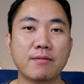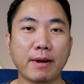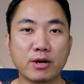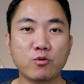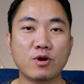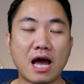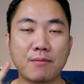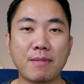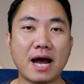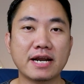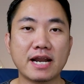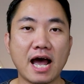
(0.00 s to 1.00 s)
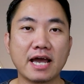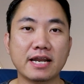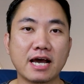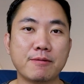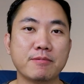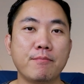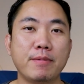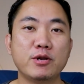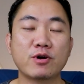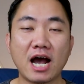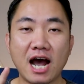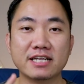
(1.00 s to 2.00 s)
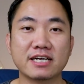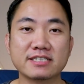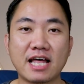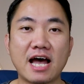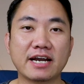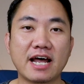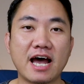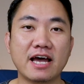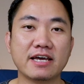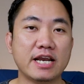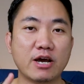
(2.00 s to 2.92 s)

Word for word: ไปดูหลังบ้านได้นะครับ ไปดูค่าต่างๆ ได้